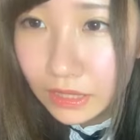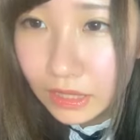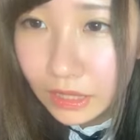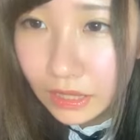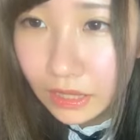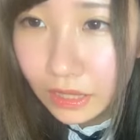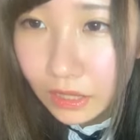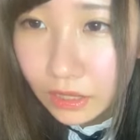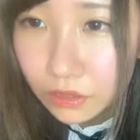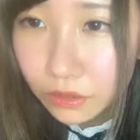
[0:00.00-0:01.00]
すぎじゃねって
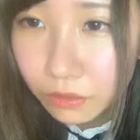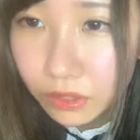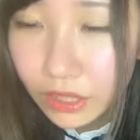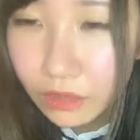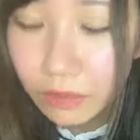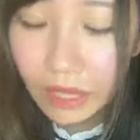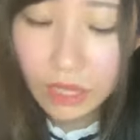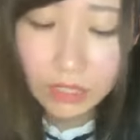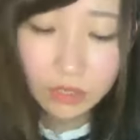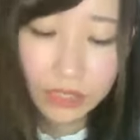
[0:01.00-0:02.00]
ちょっと思ったけど前あ
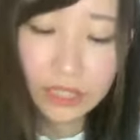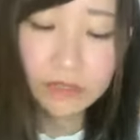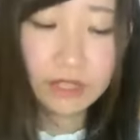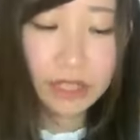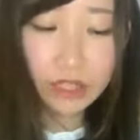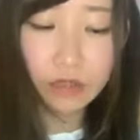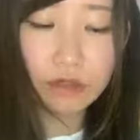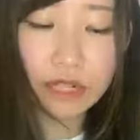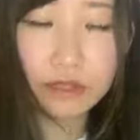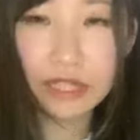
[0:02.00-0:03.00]
そう私はねちょっと
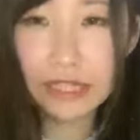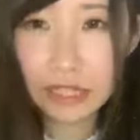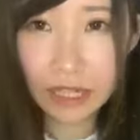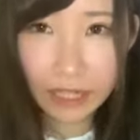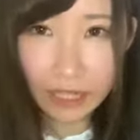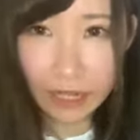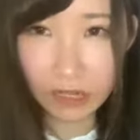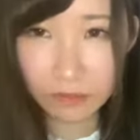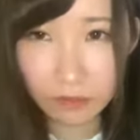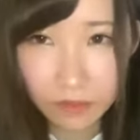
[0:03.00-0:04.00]
割といじられ
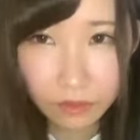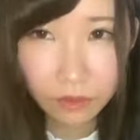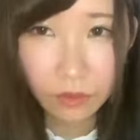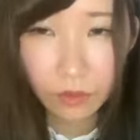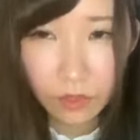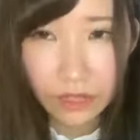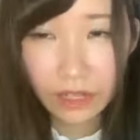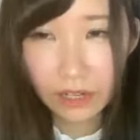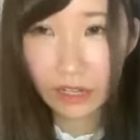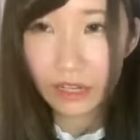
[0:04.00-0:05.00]
キャラだ
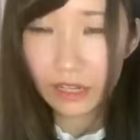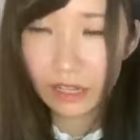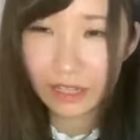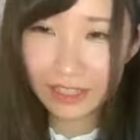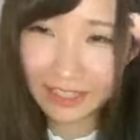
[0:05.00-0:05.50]
から